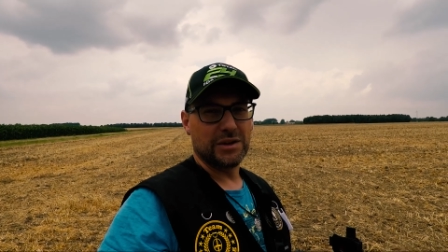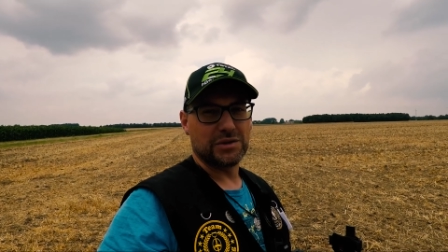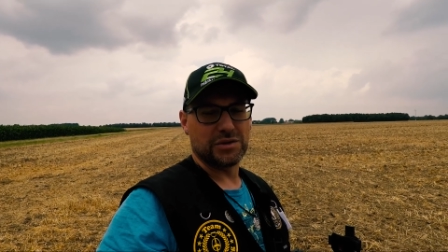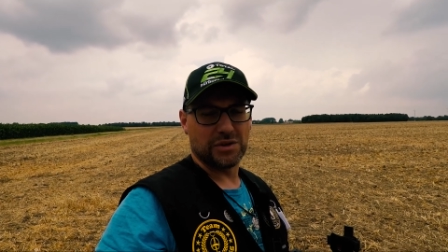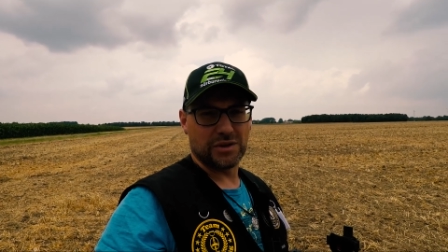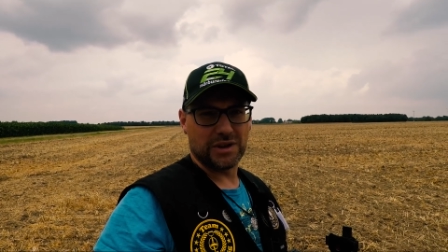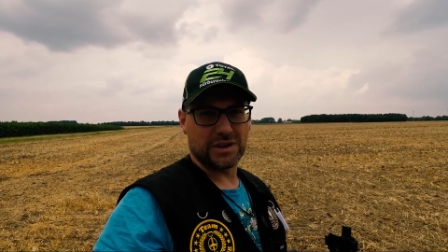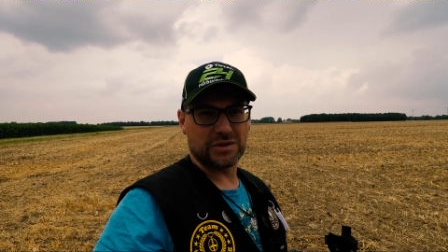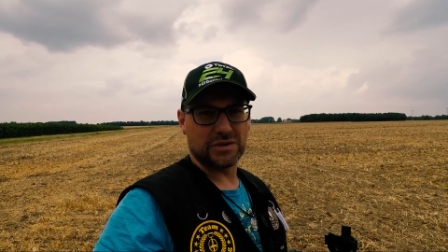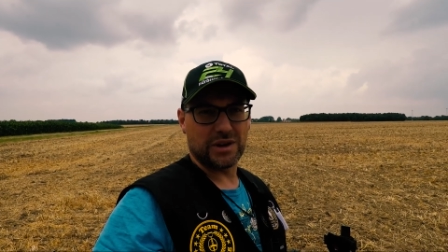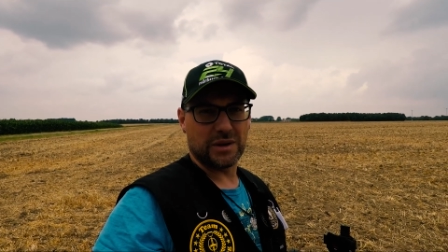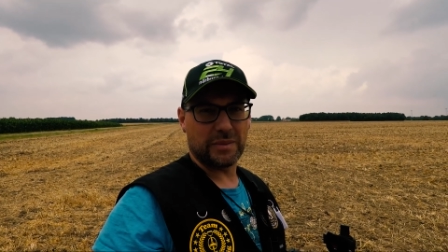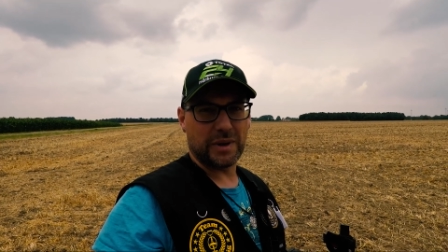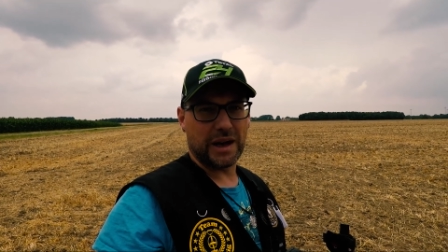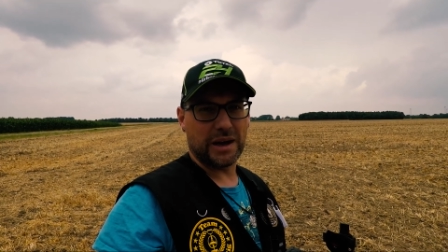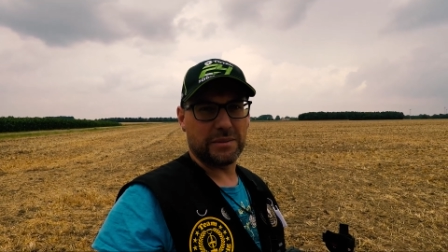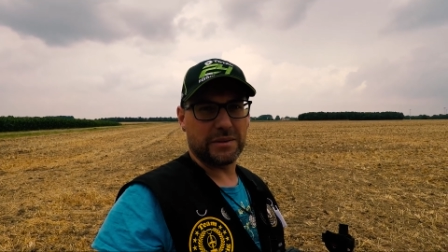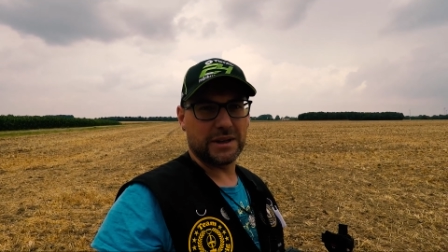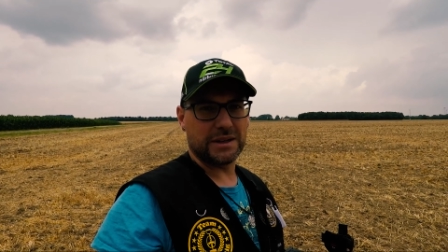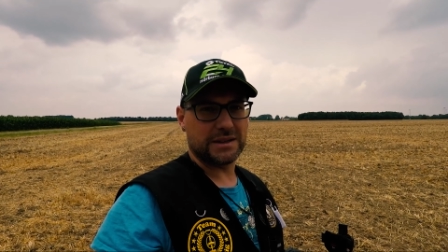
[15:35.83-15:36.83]
Schön, dass du
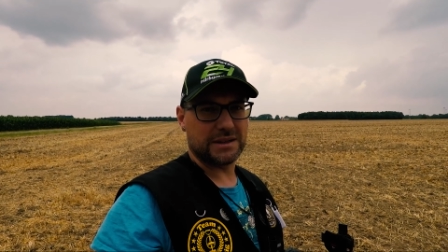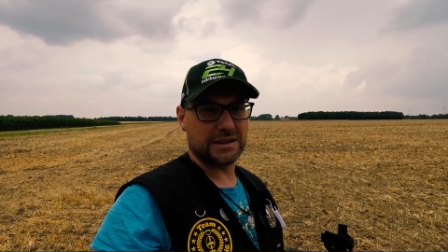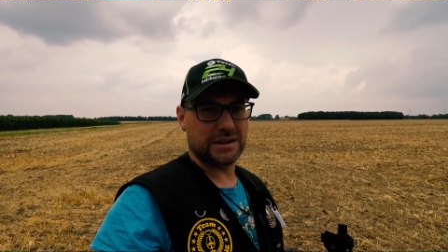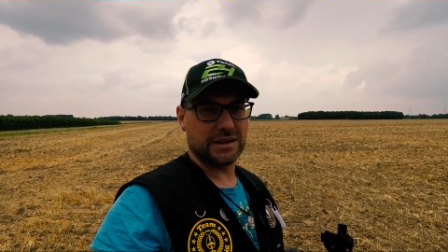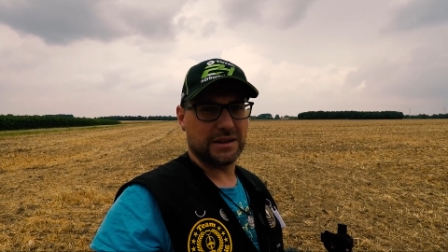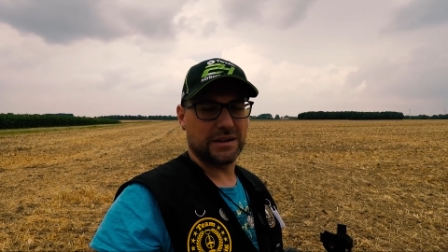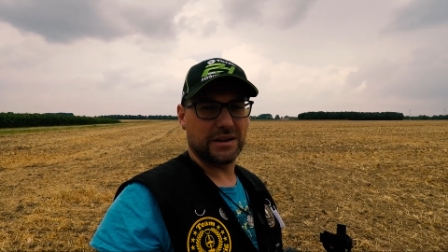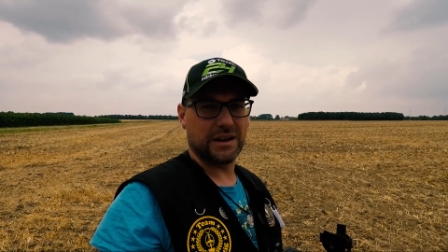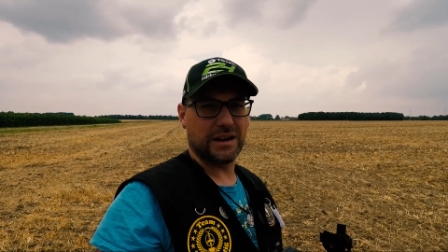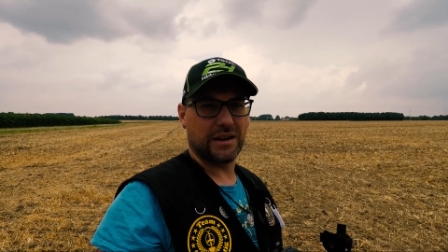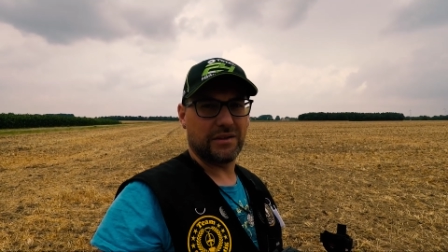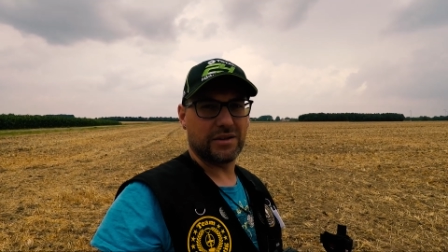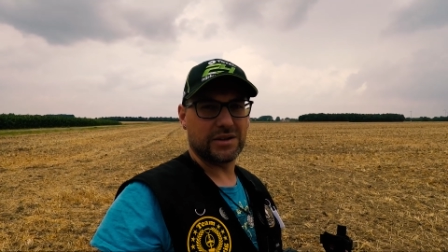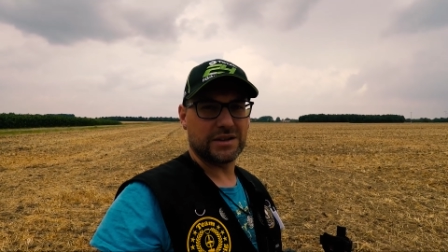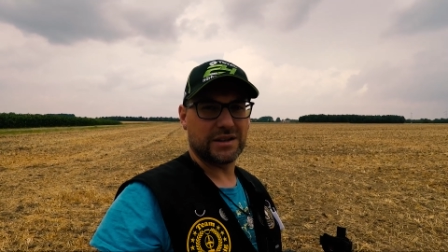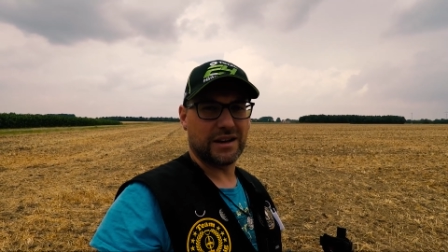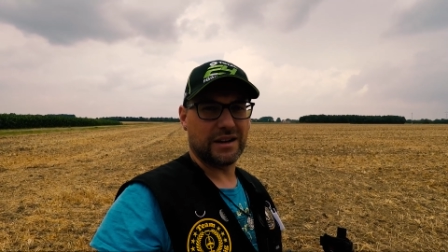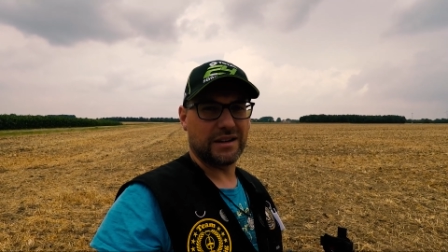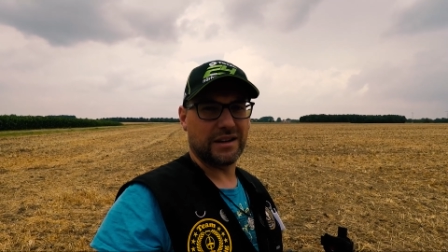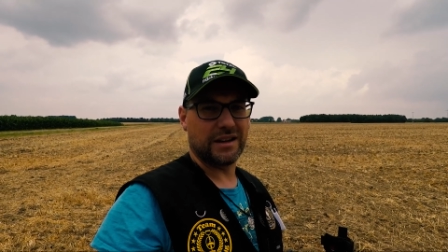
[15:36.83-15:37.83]
dabei bist. Ich
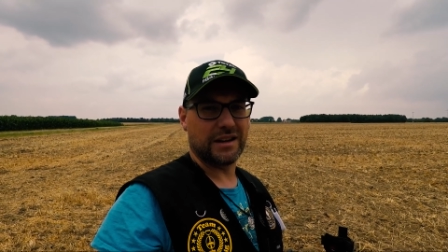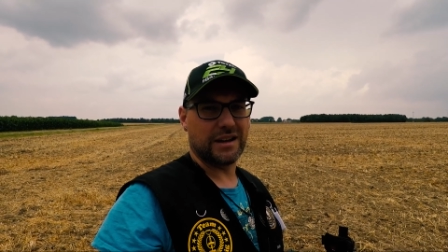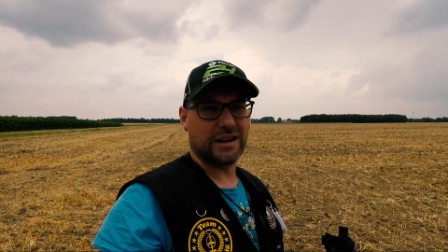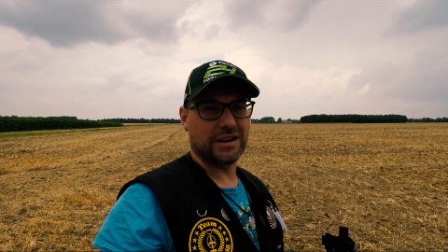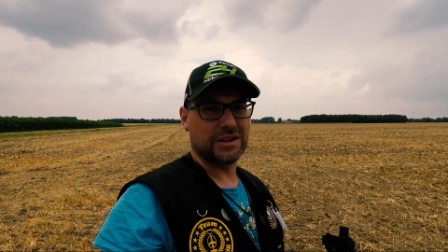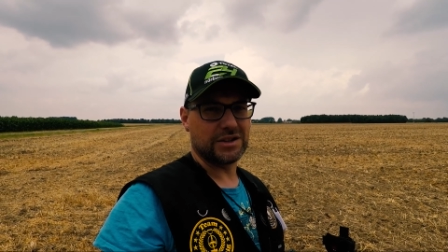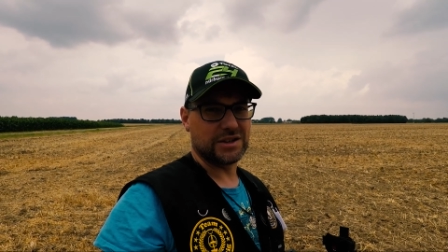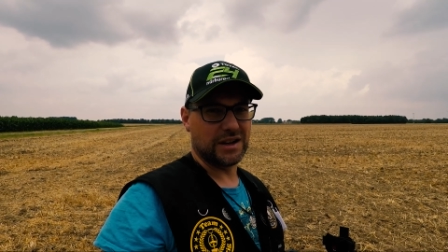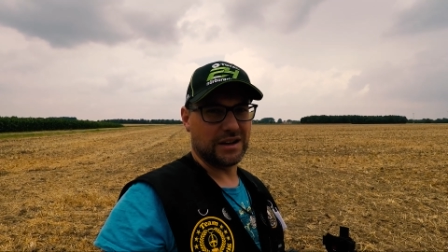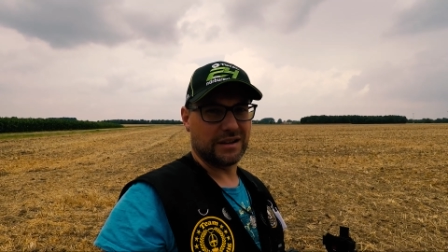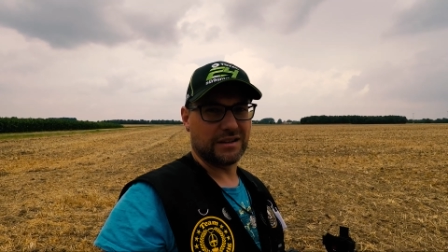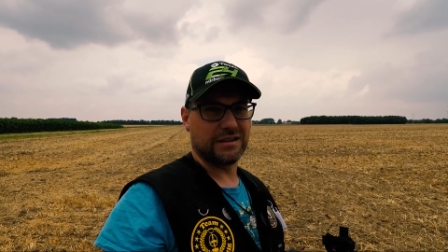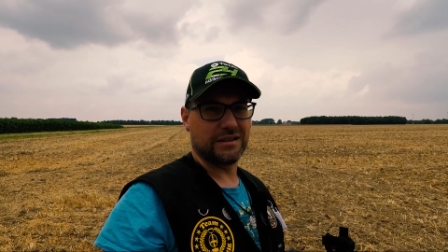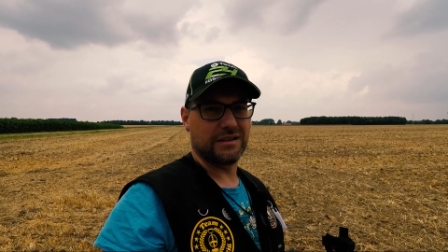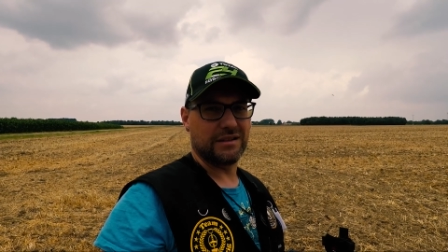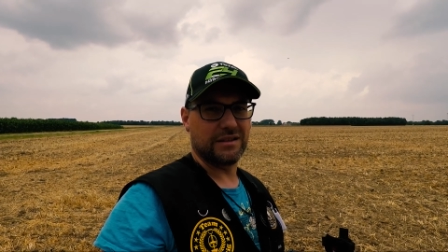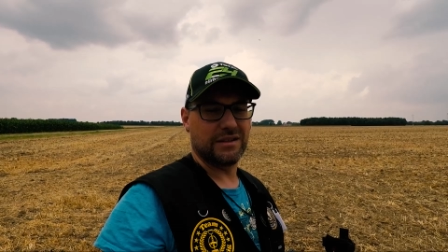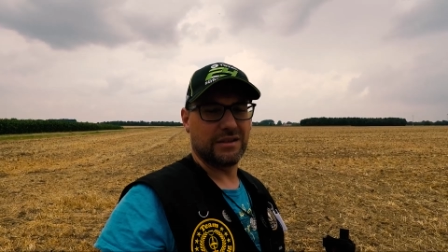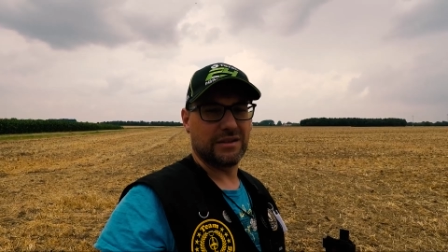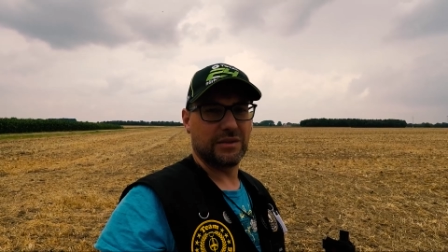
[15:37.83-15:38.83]
würde sagen, nicht lange schnacken.